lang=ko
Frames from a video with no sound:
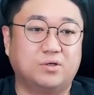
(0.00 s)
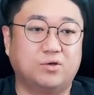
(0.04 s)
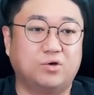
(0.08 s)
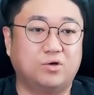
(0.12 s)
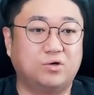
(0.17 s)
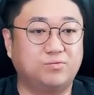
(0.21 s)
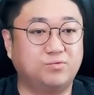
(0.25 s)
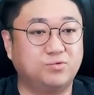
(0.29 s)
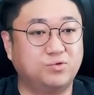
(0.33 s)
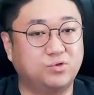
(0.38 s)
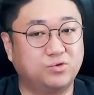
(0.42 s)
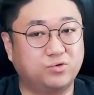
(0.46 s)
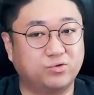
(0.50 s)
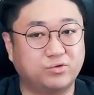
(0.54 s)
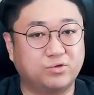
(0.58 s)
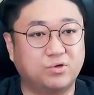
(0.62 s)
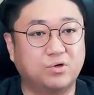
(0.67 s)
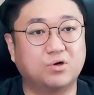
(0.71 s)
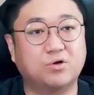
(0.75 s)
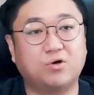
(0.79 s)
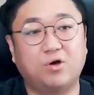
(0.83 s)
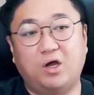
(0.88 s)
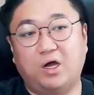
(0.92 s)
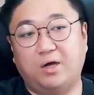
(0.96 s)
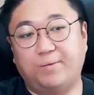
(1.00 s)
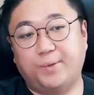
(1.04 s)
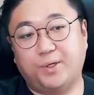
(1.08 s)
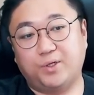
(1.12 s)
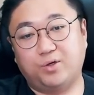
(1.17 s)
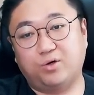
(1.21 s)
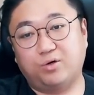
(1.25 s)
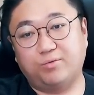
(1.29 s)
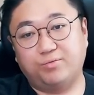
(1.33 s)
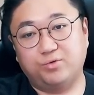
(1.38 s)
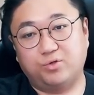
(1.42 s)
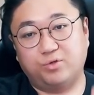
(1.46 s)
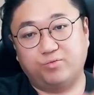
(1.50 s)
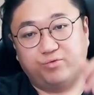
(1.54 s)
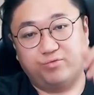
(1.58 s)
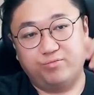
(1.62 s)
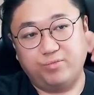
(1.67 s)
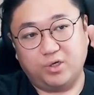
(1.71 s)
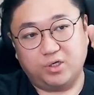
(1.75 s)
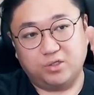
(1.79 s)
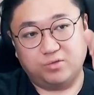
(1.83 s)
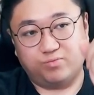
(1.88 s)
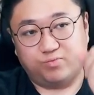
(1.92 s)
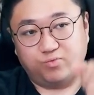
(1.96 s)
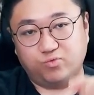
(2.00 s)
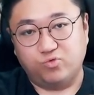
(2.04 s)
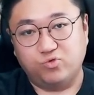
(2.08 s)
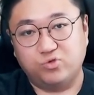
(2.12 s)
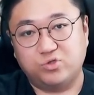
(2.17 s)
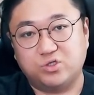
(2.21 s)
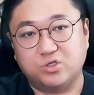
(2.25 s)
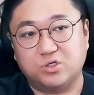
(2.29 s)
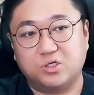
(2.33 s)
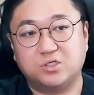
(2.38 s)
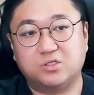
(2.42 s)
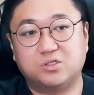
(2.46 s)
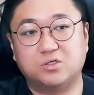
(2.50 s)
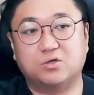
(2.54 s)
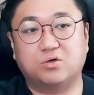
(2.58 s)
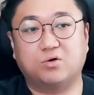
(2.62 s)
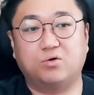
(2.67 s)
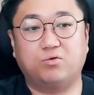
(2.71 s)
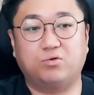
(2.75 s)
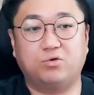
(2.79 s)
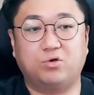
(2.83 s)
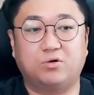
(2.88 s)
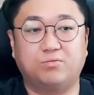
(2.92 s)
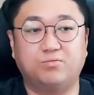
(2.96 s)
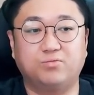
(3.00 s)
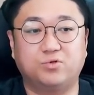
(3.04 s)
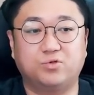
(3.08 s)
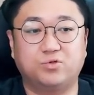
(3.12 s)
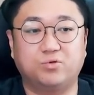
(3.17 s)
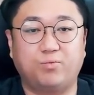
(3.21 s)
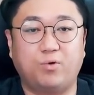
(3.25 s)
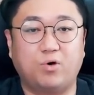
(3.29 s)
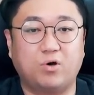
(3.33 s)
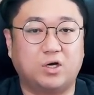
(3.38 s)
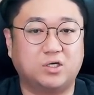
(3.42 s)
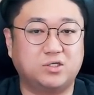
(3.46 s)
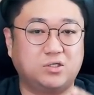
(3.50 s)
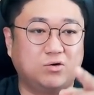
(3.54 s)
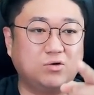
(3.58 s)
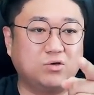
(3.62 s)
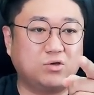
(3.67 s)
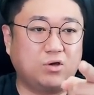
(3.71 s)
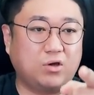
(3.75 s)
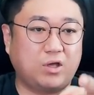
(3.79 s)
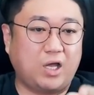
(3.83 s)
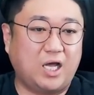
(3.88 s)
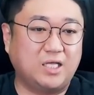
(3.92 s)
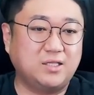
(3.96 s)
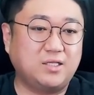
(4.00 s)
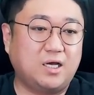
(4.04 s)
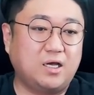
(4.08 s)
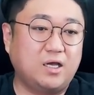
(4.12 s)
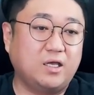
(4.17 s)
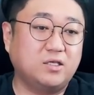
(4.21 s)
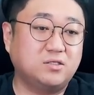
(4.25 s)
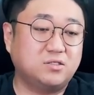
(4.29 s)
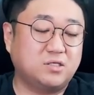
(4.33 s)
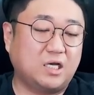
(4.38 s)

여러분들도 그럴 거야. 아마 뭐 여러분들 분명히 우울증이 있을 거고 여러분들도 뭔가 성격에 하나